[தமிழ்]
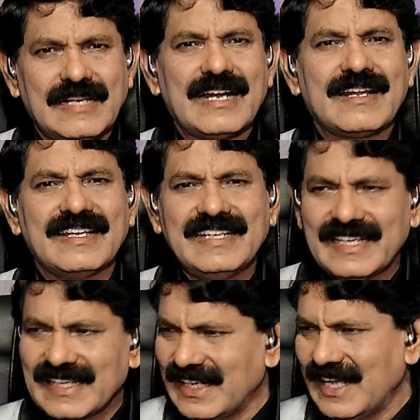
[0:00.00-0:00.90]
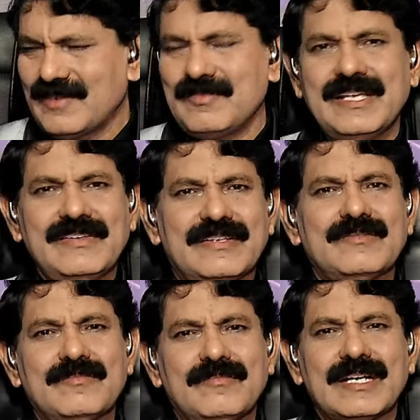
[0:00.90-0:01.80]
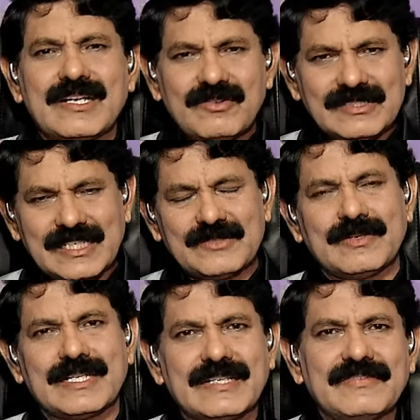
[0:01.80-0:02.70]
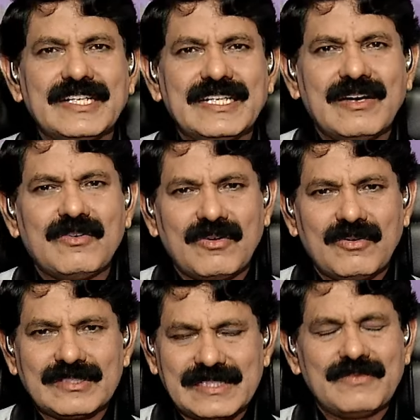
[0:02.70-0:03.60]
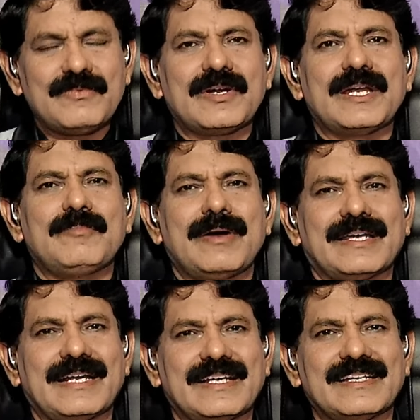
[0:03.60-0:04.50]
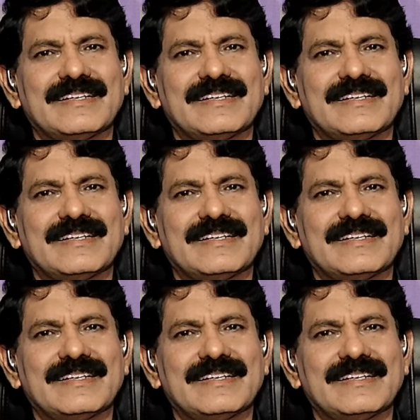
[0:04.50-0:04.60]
ஆனால் இன்றைக்கி எல்லாருமே மற்றவங்க செக்ஸ் பண்ணுறத வீடியோ அவங்கவுங்க செல்ஃபோன்லேயே பார்க்குறாங்க